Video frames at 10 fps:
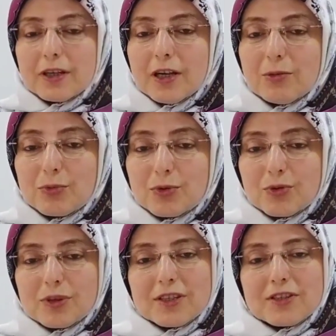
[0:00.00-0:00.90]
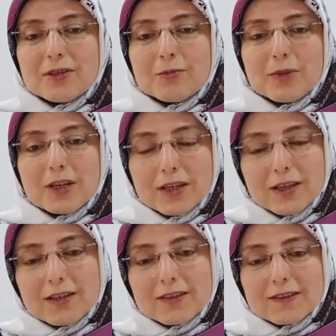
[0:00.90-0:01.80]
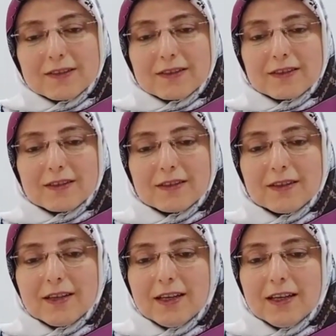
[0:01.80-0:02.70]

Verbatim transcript: Ya bugün de canım ne kadar sıkkın.